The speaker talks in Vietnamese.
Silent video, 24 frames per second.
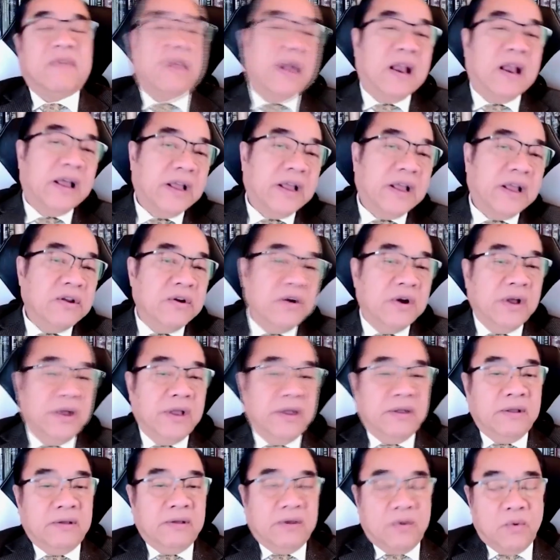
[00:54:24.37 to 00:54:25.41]
phải là cái
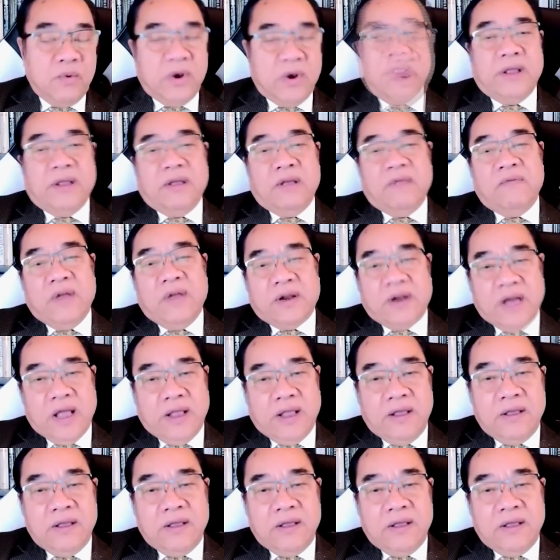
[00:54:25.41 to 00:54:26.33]
người quyết định cái việc này.